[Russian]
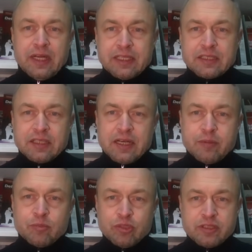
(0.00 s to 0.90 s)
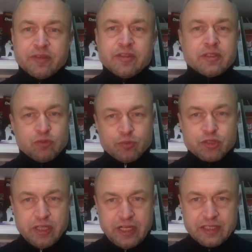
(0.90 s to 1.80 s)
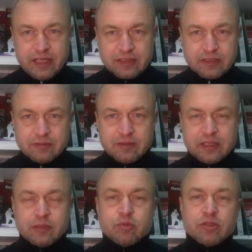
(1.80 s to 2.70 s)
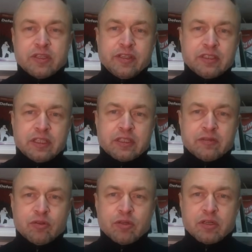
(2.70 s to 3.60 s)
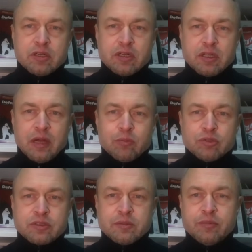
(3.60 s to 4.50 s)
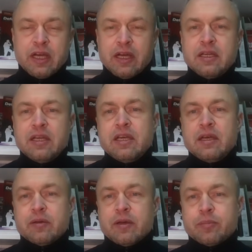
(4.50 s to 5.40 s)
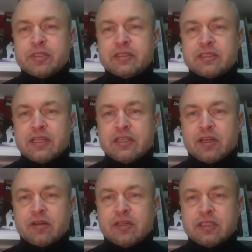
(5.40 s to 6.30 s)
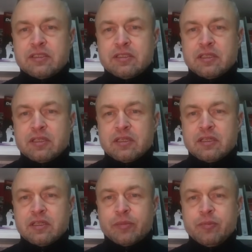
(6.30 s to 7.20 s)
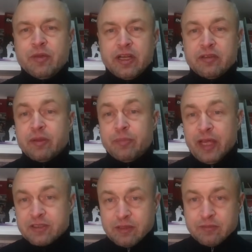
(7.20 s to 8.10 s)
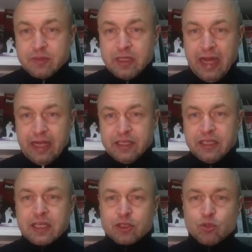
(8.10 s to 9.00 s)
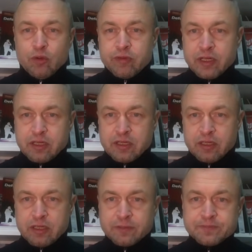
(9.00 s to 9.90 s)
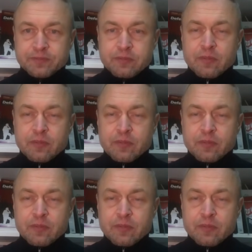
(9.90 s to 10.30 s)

это будет зависеть в том числе от нас. Это будет зависеть от того, э, как будут себя э, позиционировать, э, например, европейцы. Они готовы к